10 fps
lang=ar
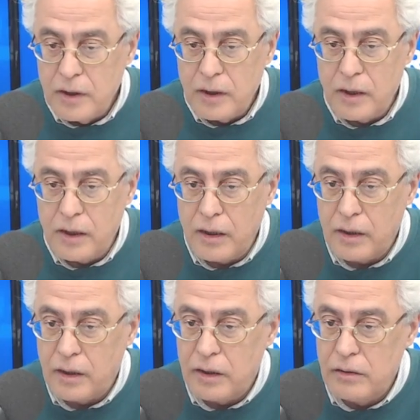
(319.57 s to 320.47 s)

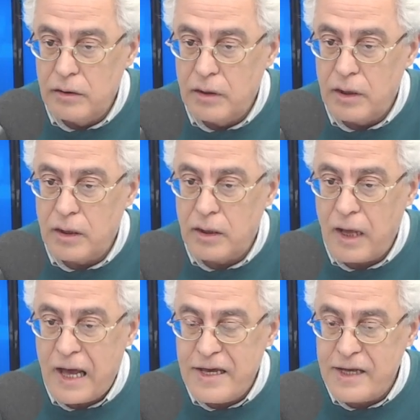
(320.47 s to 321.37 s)
آه
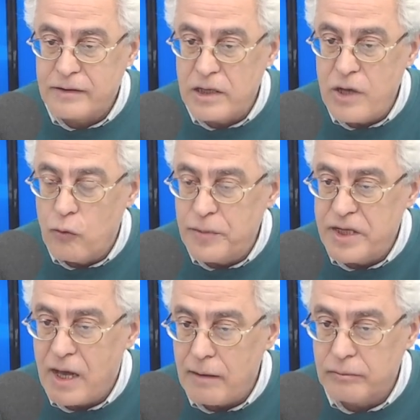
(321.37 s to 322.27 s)
الحياه
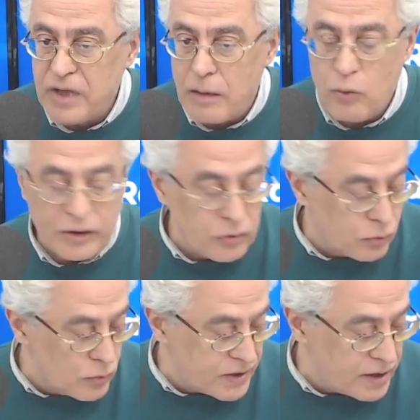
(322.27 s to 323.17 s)
اليوميه نتاع المواطن
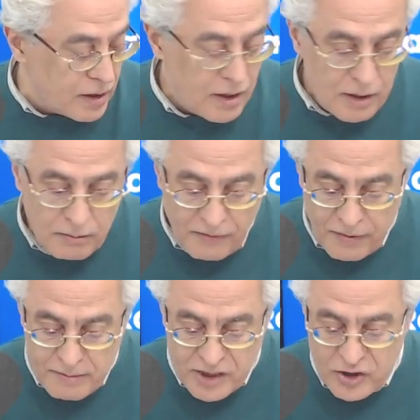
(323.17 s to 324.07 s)
التونسي ما
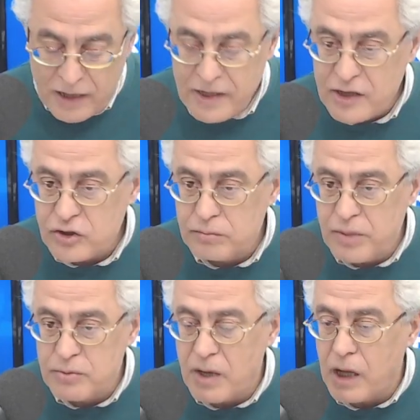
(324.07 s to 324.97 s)
فماش علاش
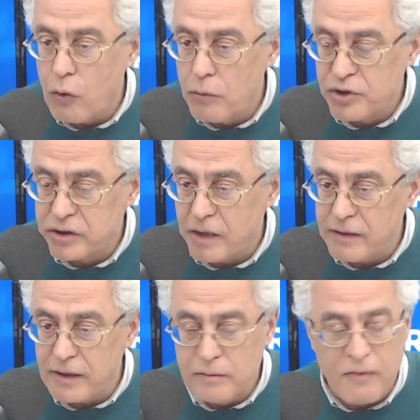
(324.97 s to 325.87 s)
باش ما نقاومش
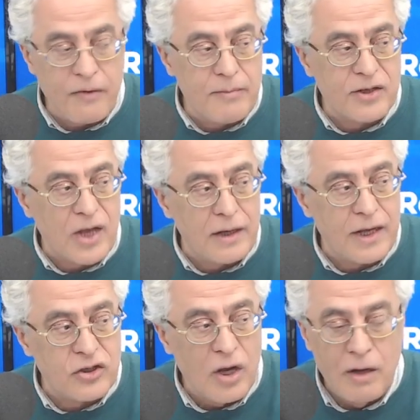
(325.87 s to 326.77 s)
التدخين ما فماش
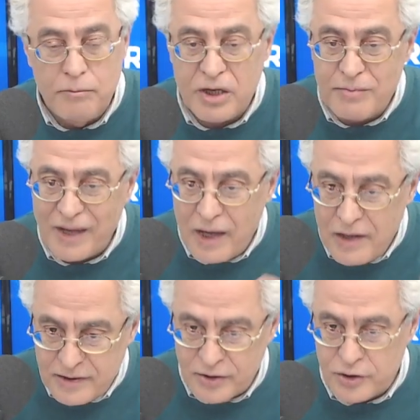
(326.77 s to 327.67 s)
علاش باش ما
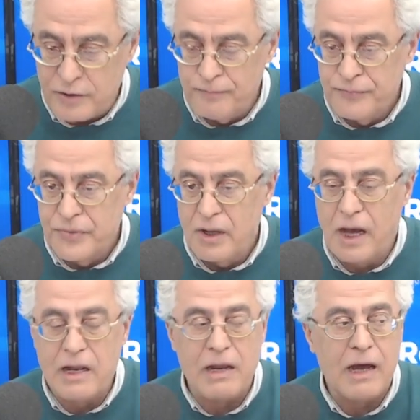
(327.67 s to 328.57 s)
نقلصش
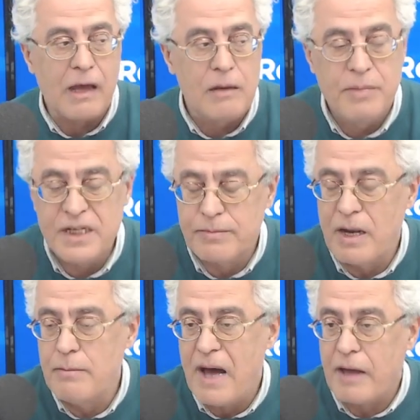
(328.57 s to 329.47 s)
على الاقل بالنسبه
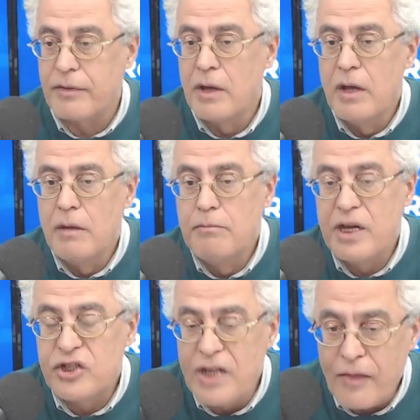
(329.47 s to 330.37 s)
للبعض
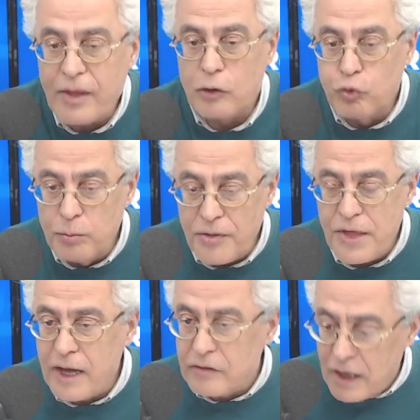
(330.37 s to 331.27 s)
باش نضغط
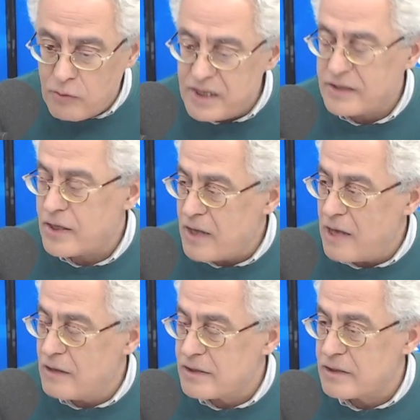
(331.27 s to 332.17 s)
وبالضغط راهو الناس
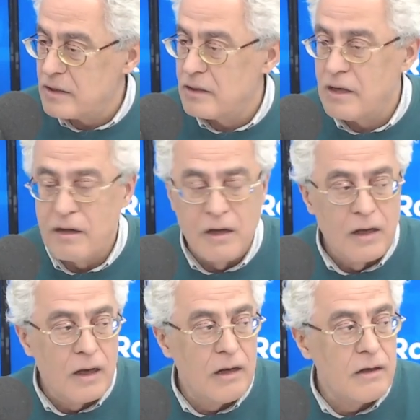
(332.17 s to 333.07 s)
تقلص الـ
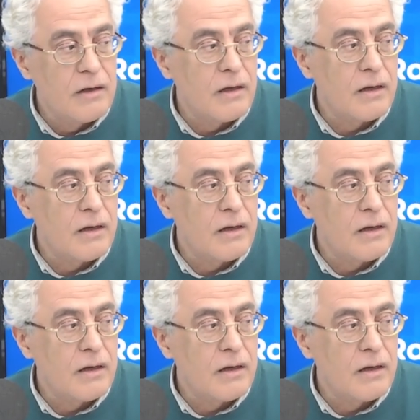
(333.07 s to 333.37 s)
الـ